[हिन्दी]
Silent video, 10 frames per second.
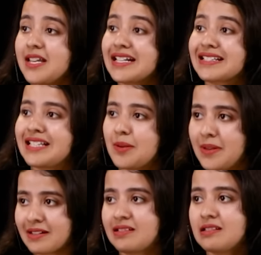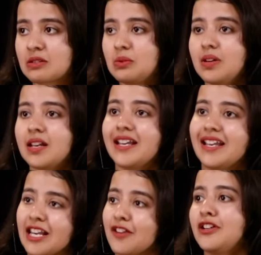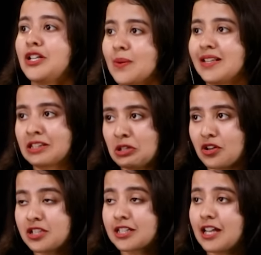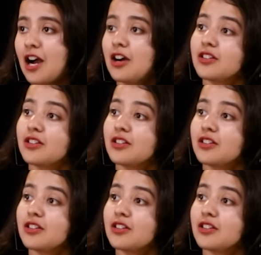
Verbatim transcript: एक सीबीएसई e स्कूल ने इलेवन ट्वेल्थ लॉन्च किया